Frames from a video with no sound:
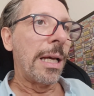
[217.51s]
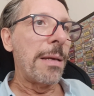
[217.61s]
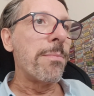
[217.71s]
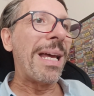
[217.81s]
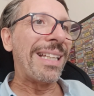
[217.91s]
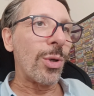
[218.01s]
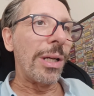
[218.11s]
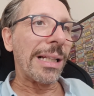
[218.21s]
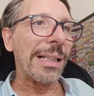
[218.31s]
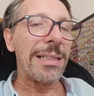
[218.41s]
in mezzo
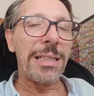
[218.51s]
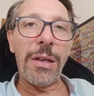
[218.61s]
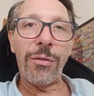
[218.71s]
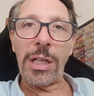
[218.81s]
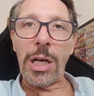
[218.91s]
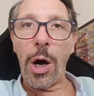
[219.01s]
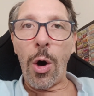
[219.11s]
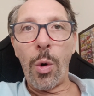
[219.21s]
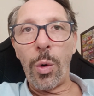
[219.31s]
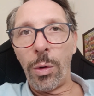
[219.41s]
alla classifica
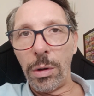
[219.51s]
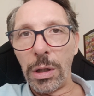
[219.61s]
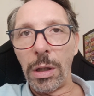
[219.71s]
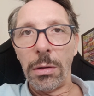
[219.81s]
o